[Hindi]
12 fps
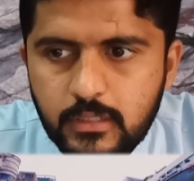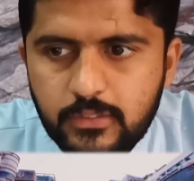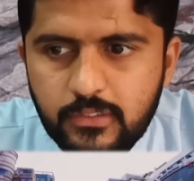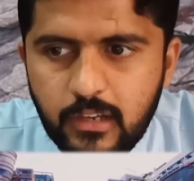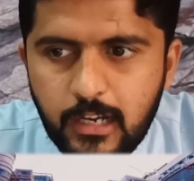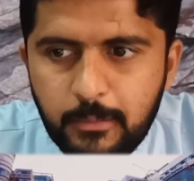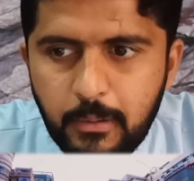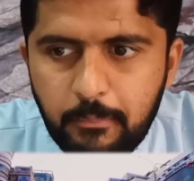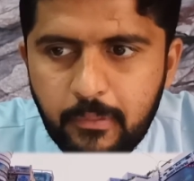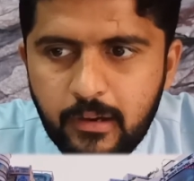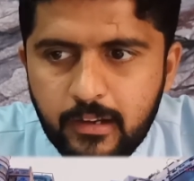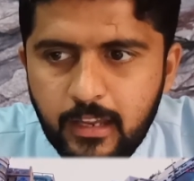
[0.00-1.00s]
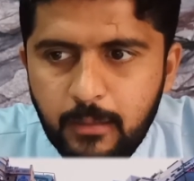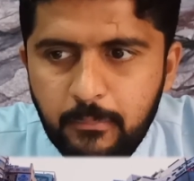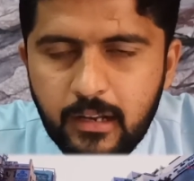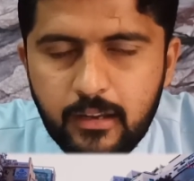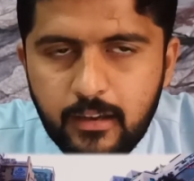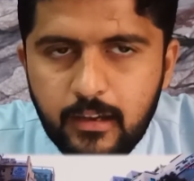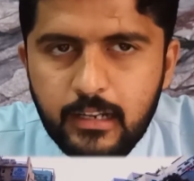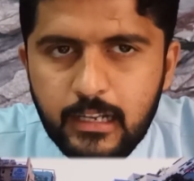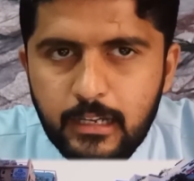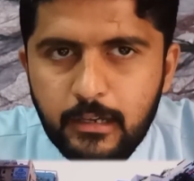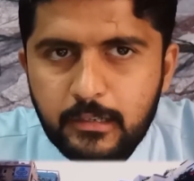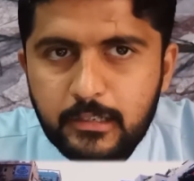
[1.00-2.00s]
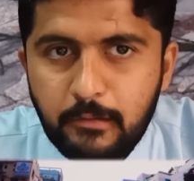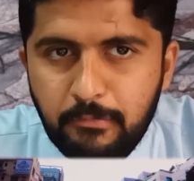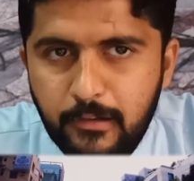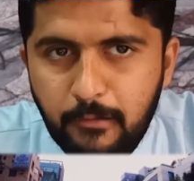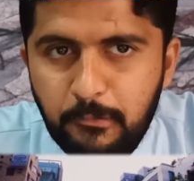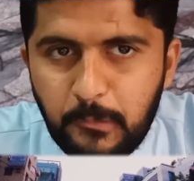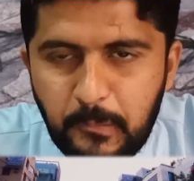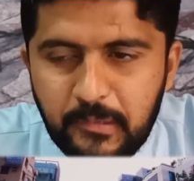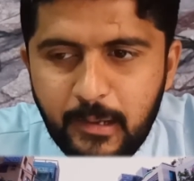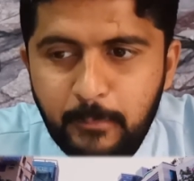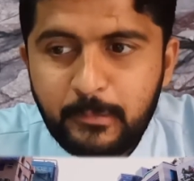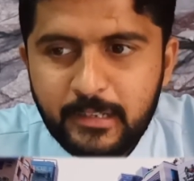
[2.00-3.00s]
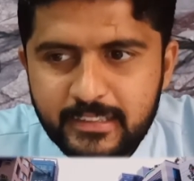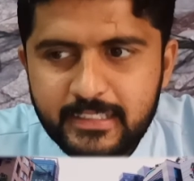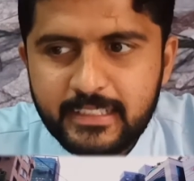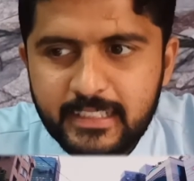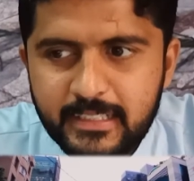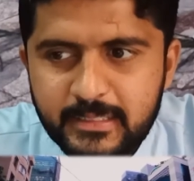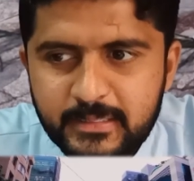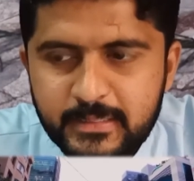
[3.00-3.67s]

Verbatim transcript: इस साइड पे पार्किंग मेरा ख्याल है ट्रैफिक का फ्लो ख़राब करती है